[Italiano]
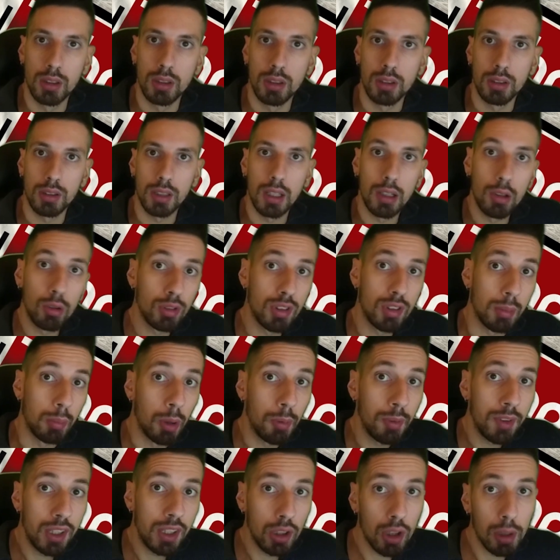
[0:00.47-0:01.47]

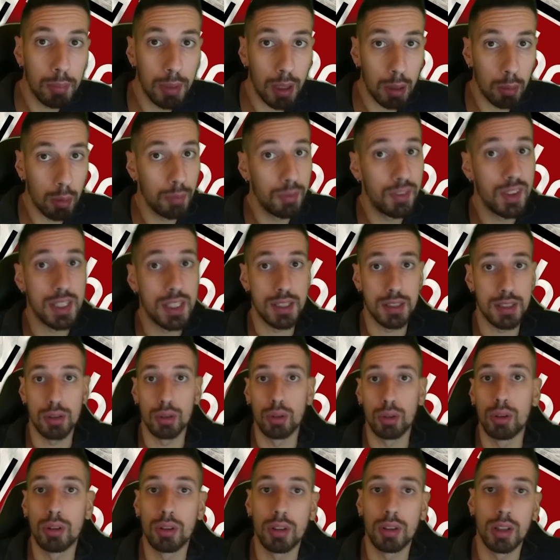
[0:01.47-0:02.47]
Nell'ultimo video abbiamo
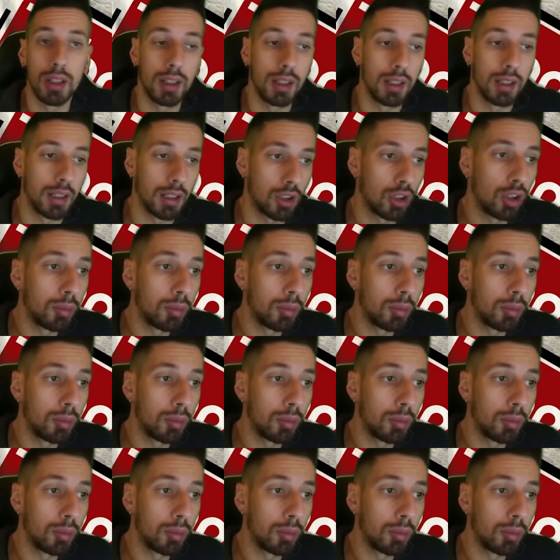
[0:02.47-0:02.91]
visto eh,